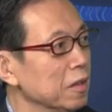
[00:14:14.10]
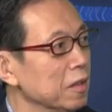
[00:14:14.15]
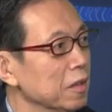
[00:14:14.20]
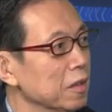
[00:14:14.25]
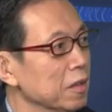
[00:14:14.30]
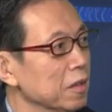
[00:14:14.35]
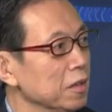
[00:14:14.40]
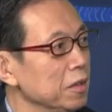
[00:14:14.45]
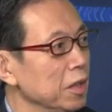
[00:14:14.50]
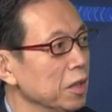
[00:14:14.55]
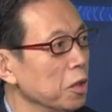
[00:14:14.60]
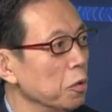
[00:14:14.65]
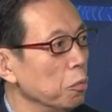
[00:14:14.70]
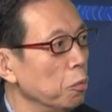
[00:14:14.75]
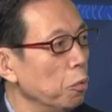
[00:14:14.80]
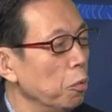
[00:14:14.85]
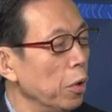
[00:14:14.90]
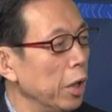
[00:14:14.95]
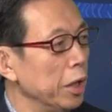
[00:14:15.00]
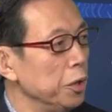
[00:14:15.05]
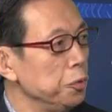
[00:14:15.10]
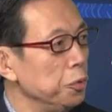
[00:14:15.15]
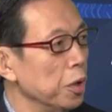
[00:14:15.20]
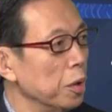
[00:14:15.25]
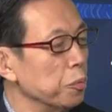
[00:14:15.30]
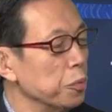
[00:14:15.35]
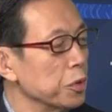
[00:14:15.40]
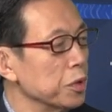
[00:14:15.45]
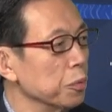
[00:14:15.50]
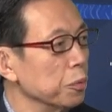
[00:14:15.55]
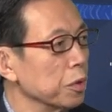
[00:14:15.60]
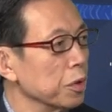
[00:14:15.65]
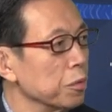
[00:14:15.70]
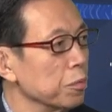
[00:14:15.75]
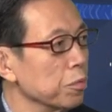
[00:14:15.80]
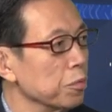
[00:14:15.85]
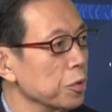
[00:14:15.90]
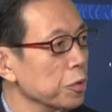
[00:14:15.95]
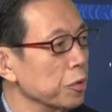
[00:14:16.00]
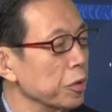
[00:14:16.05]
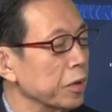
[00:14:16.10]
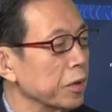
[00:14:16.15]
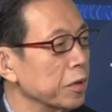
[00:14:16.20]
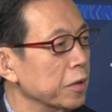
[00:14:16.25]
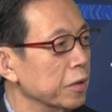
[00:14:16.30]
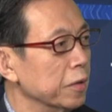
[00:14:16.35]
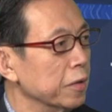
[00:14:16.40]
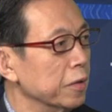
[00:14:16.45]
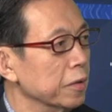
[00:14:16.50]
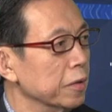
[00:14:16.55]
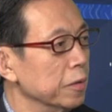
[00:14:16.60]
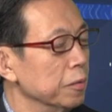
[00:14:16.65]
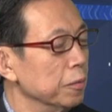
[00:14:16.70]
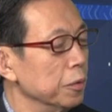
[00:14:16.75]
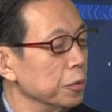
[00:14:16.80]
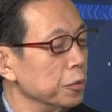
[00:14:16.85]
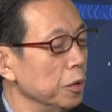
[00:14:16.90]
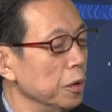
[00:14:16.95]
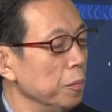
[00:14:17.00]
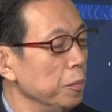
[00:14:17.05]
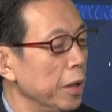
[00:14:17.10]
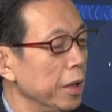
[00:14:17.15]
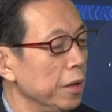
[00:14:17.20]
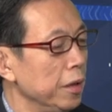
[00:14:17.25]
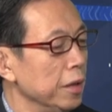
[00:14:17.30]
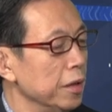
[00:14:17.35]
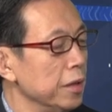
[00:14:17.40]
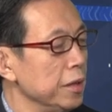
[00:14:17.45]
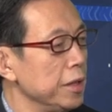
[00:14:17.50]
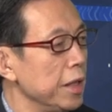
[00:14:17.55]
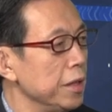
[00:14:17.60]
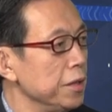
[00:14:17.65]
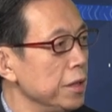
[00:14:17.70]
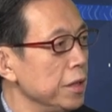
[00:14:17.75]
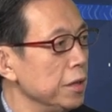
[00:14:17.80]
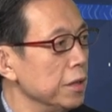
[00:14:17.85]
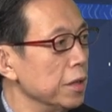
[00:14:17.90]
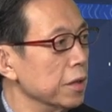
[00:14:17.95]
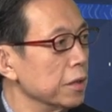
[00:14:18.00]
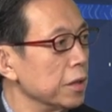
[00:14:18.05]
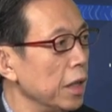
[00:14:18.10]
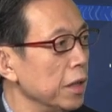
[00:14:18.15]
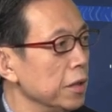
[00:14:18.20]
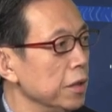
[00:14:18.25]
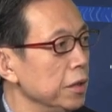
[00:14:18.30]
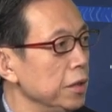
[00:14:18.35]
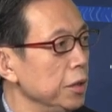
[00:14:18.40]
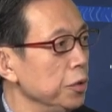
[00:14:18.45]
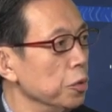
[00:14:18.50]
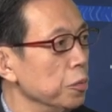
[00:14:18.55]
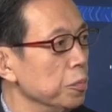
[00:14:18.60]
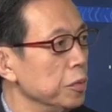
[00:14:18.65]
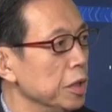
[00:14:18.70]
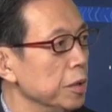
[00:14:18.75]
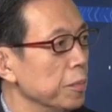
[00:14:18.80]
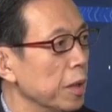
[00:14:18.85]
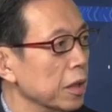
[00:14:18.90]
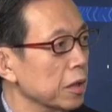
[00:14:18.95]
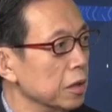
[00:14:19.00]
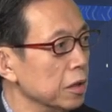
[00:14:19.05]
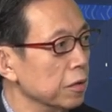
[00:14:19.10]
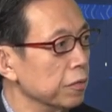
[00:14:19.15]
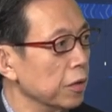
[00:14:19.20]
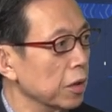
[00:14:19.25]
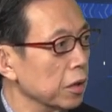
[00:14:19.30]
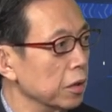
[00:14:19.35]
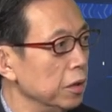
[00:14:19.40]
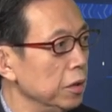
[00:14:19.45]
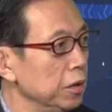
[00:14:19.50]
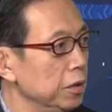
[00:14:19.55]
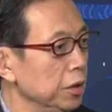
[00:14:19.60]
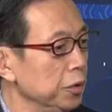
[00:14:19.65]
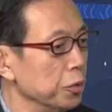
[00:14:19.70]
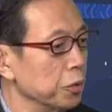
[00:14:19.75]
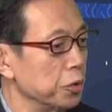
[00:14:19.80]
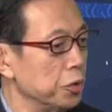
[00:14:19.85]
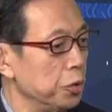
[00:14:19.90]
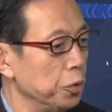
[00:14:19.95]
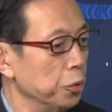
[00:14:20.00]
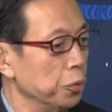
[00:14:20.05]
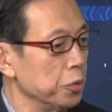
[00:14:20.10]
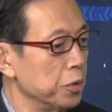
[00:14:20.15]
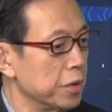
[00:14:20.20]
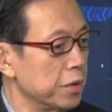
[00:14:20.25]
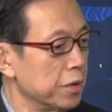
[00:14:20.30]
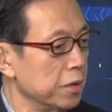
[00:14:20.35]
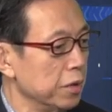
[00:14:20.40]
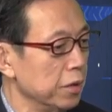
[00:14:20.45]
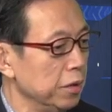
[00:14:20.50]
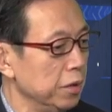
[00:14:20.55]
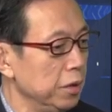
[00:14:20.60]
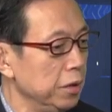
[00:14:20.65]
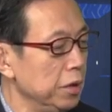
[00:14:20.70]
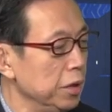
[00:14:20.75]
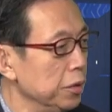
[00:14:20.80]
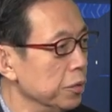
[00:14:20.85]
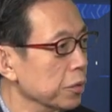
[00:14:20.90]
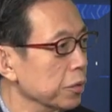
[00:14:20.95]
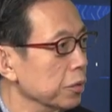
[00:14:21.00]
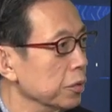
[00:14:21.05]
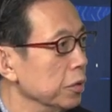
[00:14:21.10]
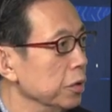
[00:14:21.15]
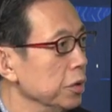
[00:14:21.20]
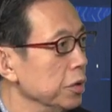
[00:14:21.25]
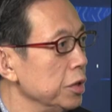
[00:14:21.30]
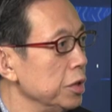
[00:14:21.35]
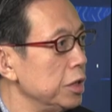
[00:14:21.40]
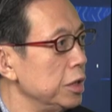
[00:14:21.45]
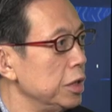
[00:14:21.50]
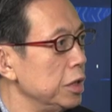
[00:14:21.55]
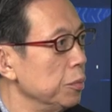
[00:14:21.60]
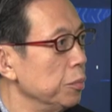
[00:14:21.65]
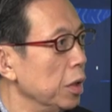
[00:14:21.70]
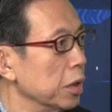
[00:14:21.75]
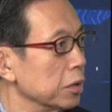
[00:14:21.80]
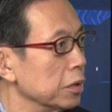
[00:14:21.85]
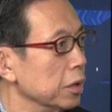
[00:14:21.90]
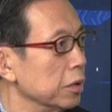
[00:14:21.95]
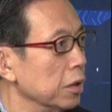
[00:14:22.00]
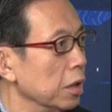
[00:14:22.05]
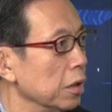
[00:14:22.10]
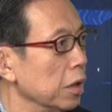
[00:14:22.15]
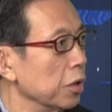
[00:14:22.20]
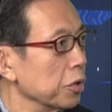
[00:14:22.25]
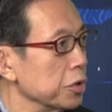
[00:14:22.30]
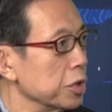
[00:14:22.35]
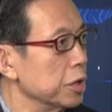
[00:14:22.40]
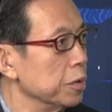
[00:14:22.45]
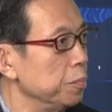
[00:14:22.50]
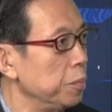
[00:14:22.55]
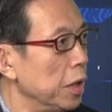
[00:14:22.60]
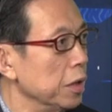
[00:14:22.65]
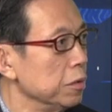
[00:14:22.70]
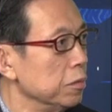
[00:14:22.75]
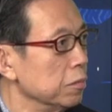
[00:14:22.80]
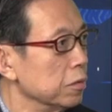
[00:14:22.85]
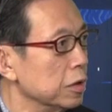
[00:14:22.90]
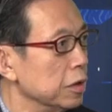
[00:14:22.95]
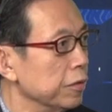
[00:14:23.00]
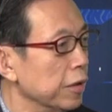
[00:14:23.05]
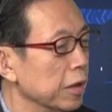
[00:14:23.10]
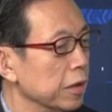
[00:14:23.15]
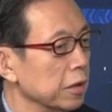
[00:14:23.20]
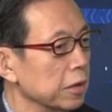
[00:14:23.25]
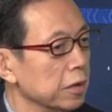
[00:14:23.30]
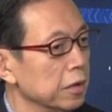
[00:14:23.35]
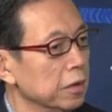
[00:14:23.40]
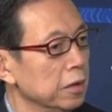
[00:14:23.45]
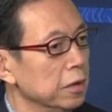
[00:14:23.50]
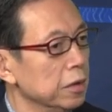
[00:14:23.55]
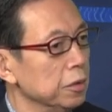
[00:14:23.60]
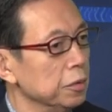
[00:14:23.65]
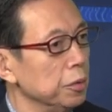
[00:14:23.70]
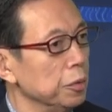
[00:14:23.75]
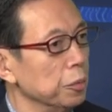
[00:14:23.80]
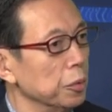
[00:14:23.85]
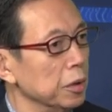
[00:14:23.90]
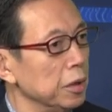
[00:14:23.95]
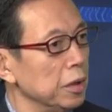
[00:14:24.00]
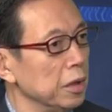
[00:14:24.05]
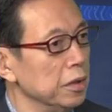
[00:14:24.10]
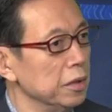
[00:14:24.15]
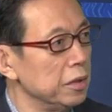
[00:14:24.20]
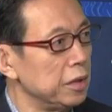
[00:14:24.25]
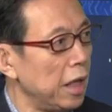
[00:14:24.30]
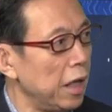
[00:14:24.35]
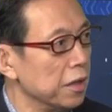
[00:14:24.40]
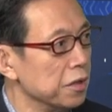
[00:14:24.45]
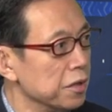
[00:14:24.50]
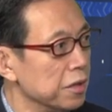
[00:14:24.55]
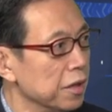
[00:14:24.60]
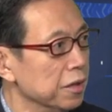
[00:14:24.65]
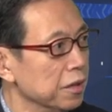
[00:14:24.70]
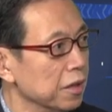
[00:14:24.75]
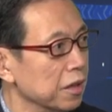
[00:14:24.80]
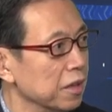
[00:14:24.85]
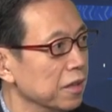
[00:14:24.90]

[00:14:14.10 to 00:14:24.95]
这个完全不是我的初衷啊！我觉得每一个年轻人他一定有迷茫的地方，一定有求知，一定有希望得到老师帮助的地方啊！所以我很坦诚的。